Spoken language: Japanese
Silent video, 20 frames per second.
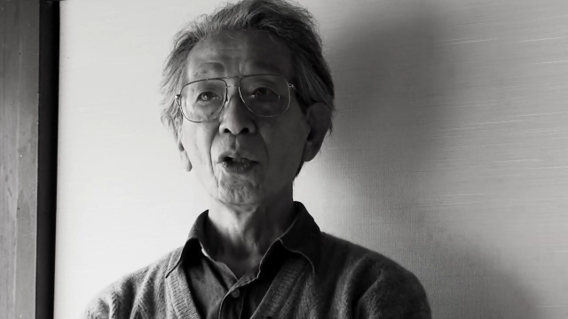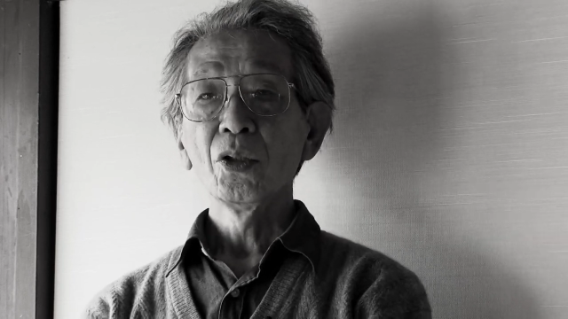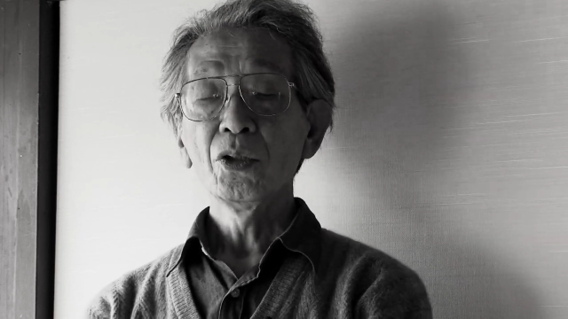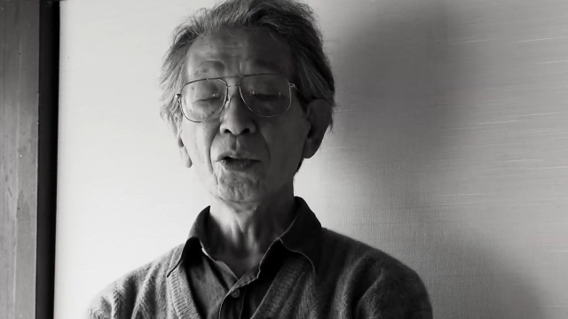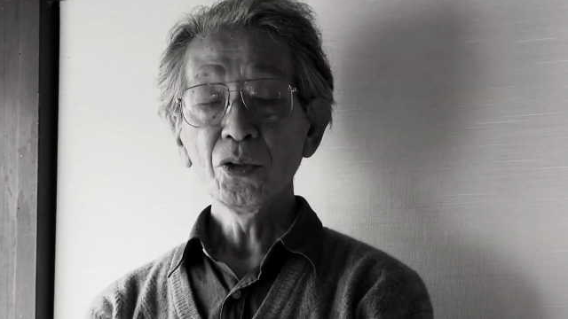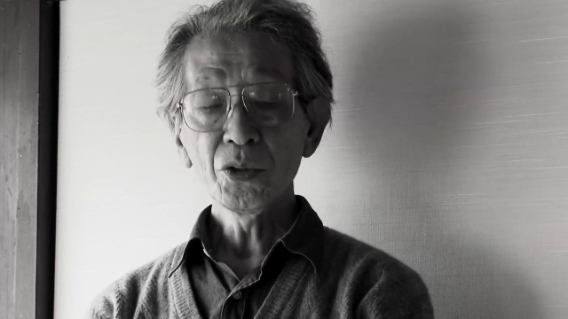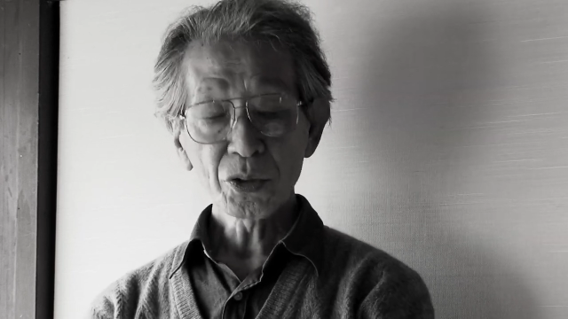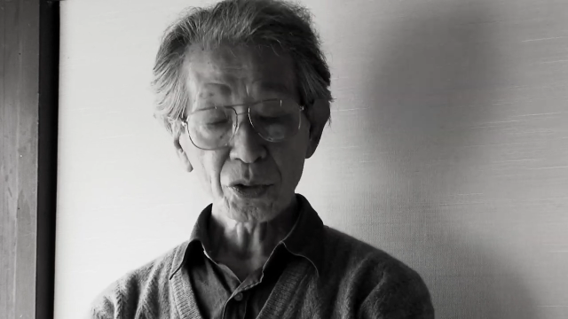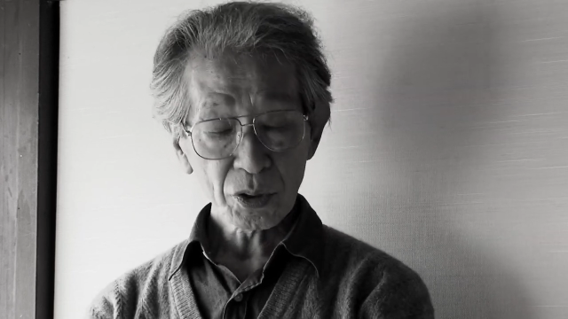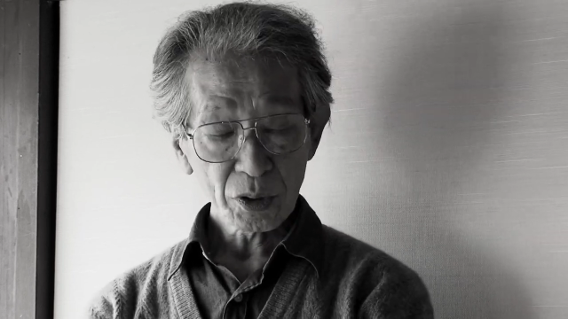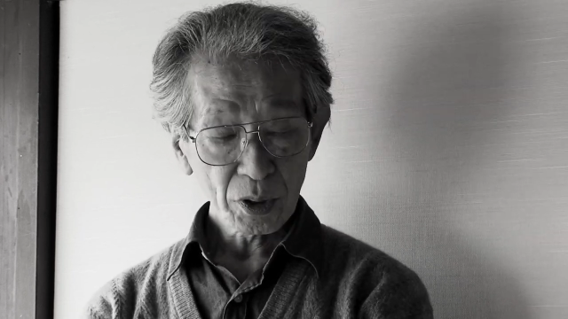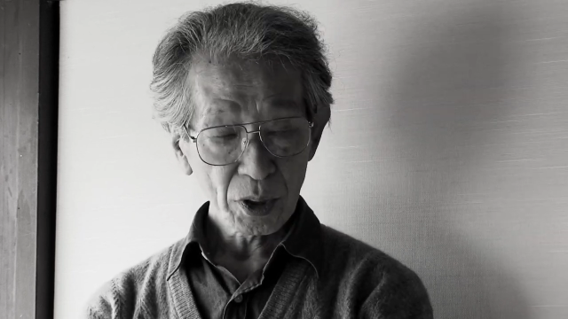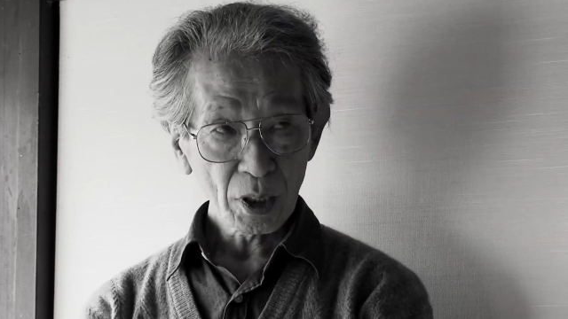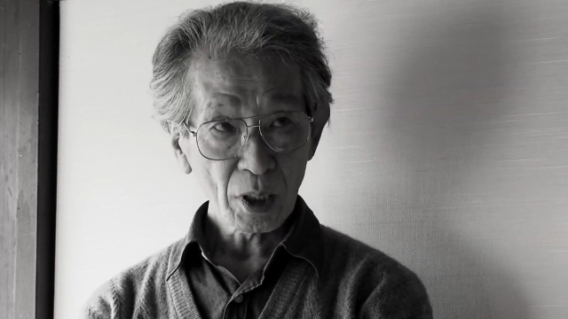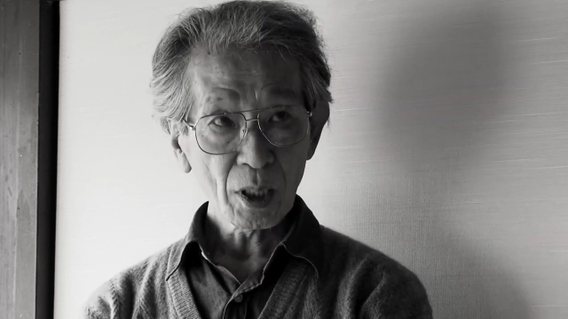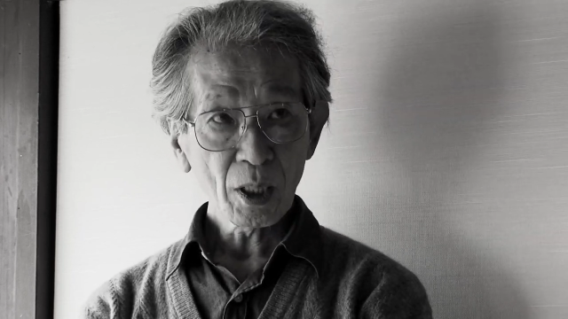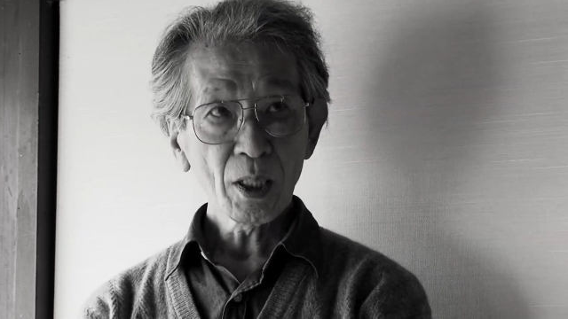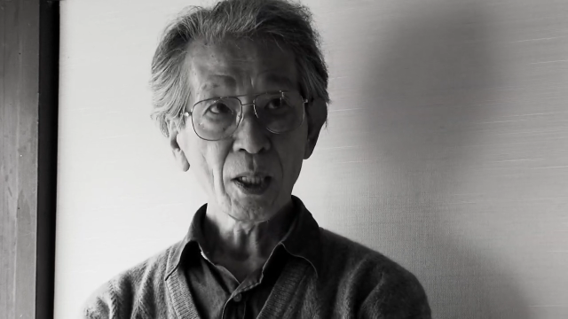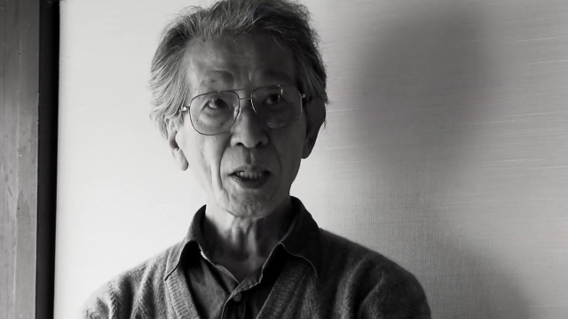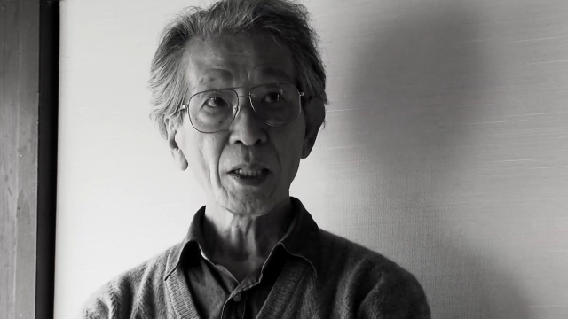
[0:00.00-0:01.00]
ニュースにな
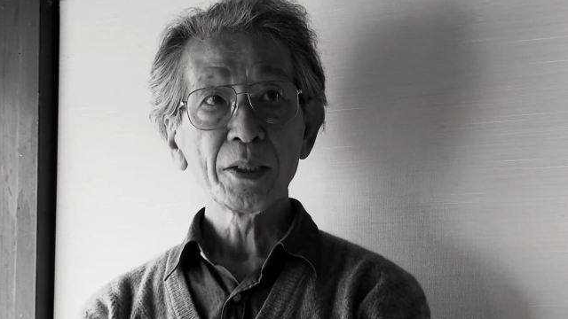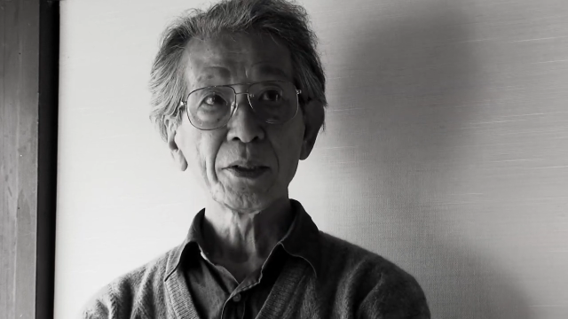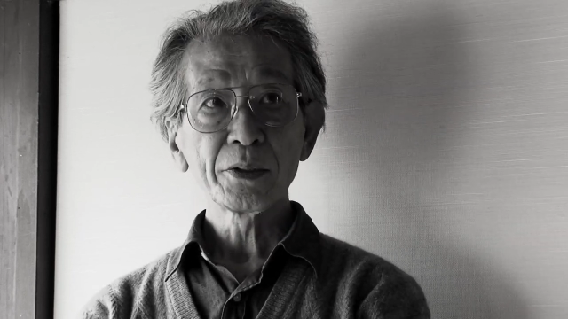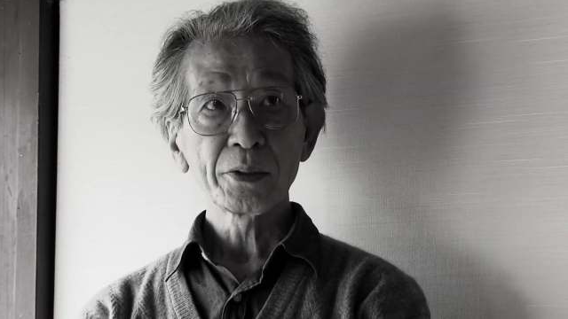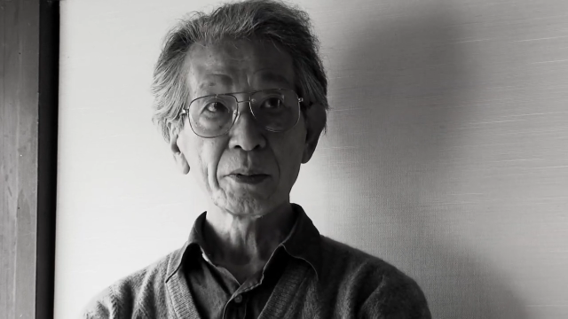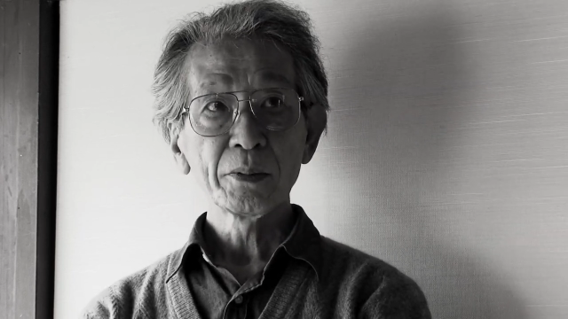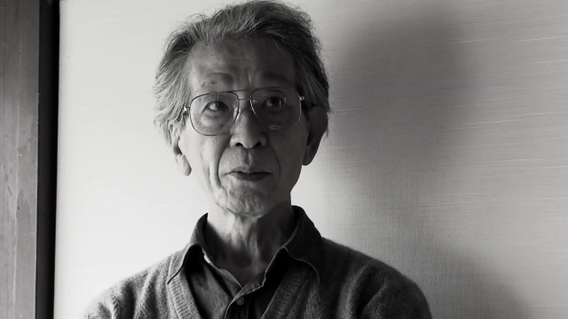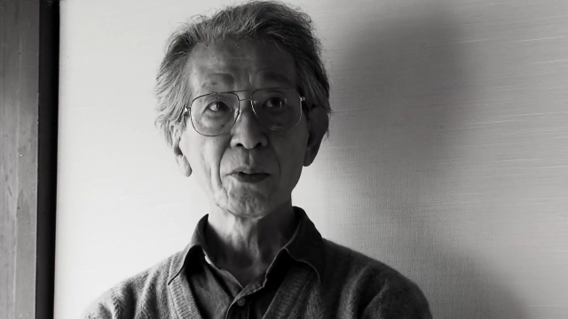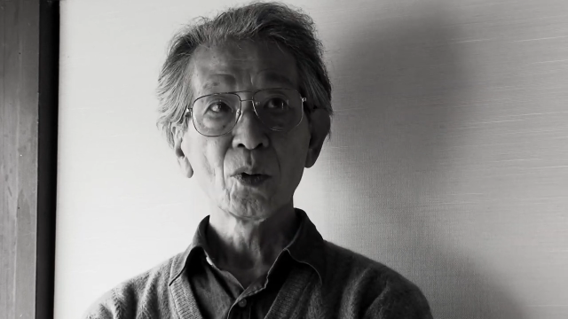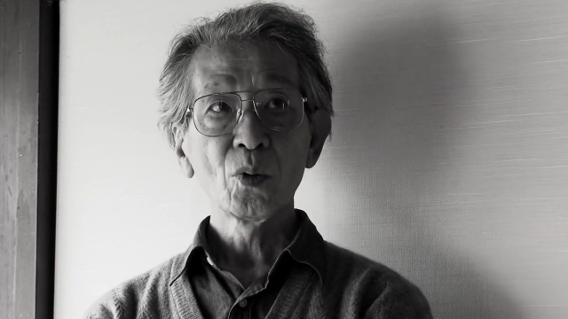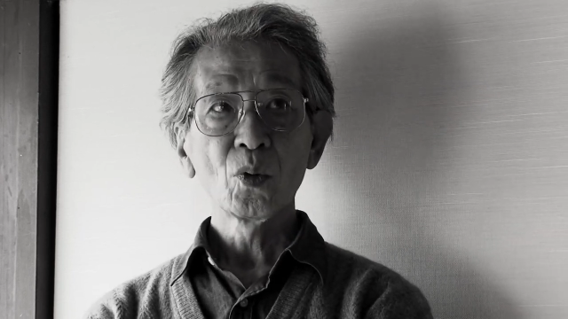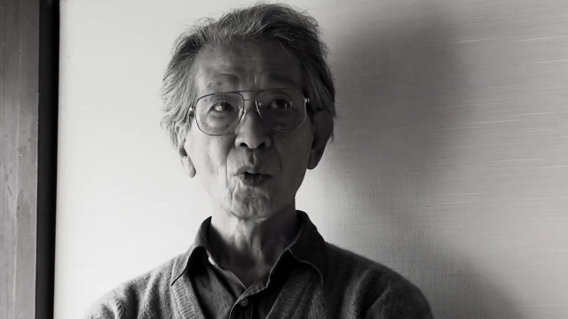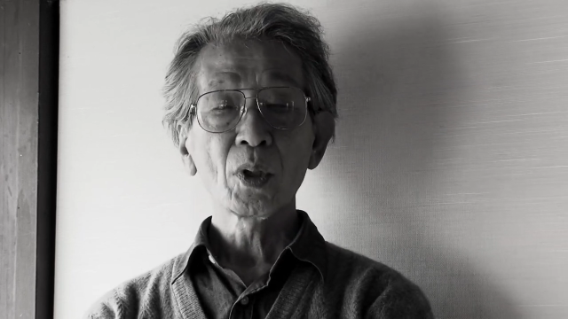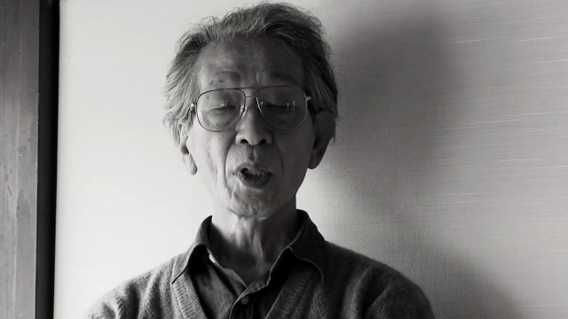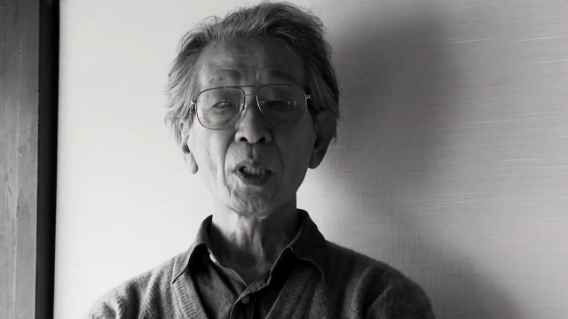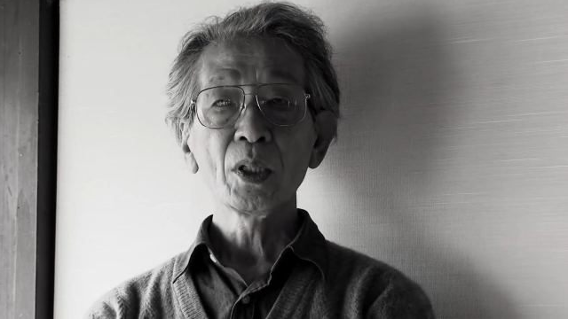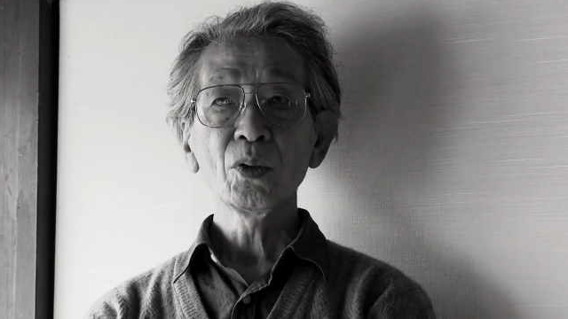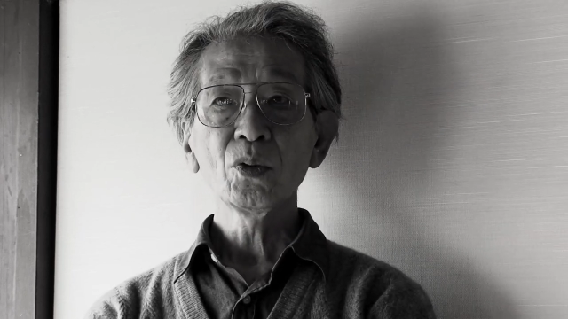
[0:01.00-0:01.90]
らないでしょ他